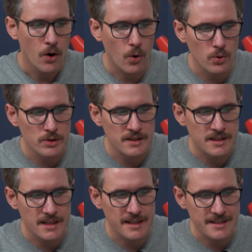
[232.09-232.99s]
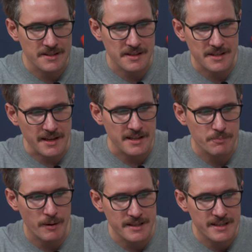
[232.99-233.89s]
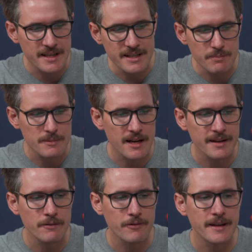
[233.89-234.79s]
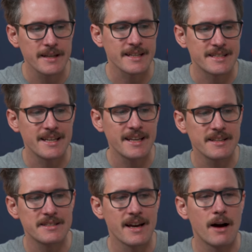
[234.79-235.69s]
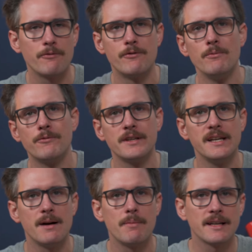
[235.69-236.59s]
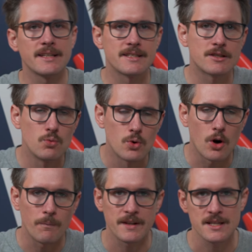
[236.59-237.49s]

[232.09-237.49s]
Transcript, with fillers: Und äh, das Interessante ist bei diesem Tarif hier, dass jedes Jahr 5 GB dazukommen.